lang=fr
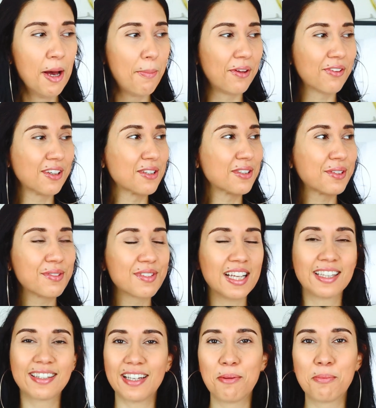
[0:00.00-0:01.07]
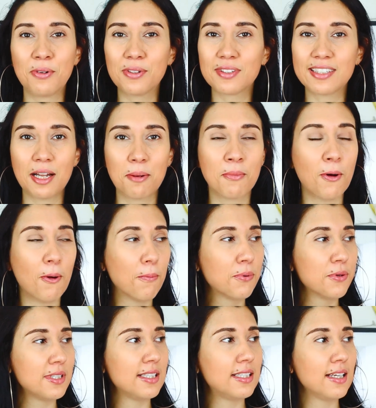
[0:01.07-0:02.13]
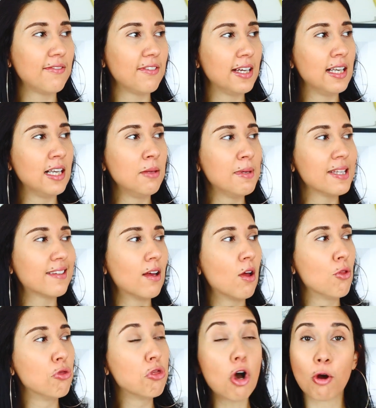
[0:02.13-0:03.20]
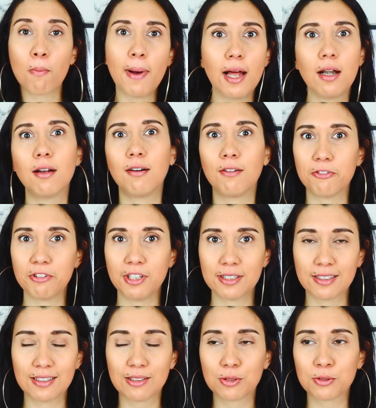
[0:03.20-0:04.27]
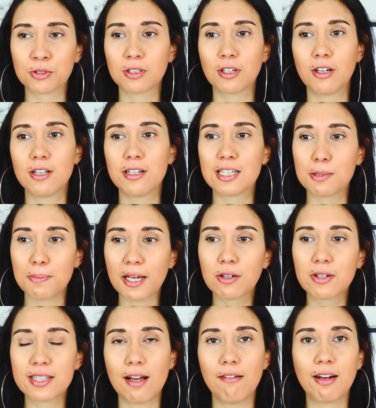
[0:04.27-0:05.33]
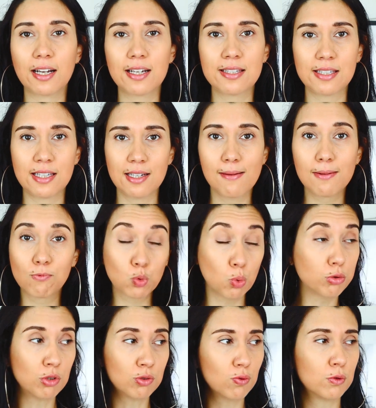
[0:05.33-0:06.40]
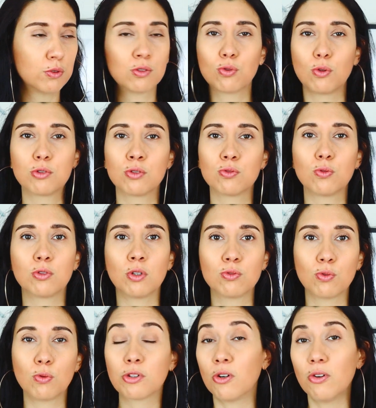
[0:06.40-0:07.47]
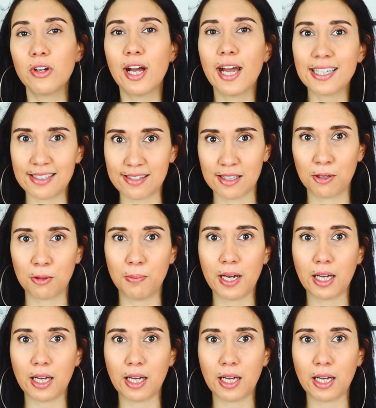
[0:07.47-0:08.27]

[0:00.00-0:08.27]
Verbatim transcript: parce que je trouve ça tellement, tellement positif et limite euh, normal en fait. Donc euh, j'espère que ça va rester tout le temps, tout le temps, tout le temps, tout le temps, tout le temps à Disneyland